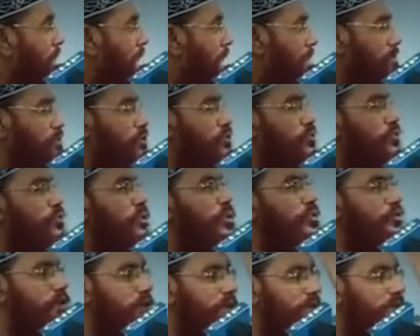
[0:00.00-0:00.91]
আমি
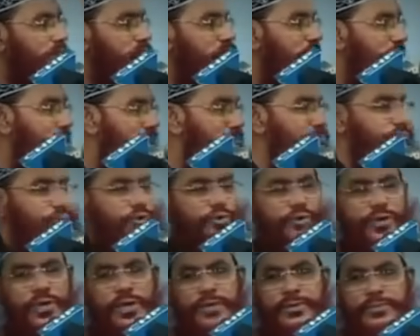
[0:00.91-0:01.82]
যুবকদেরকে সালাম
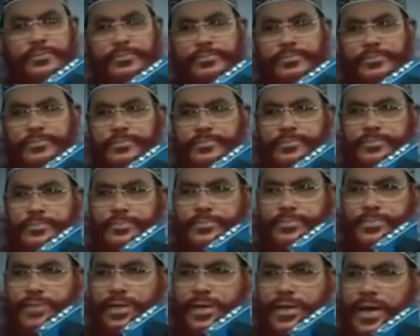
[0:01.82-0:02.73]
করি
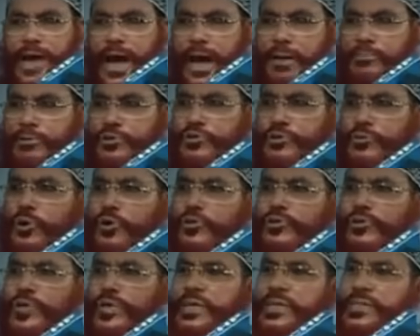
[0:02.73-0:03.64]
আমি
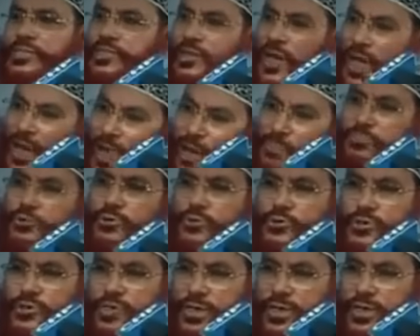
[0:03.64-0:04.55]
যুবকদেরকে সালাম
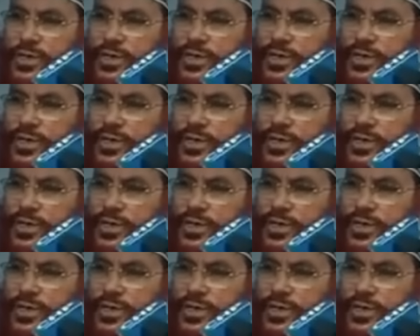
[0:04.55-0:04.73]
করছি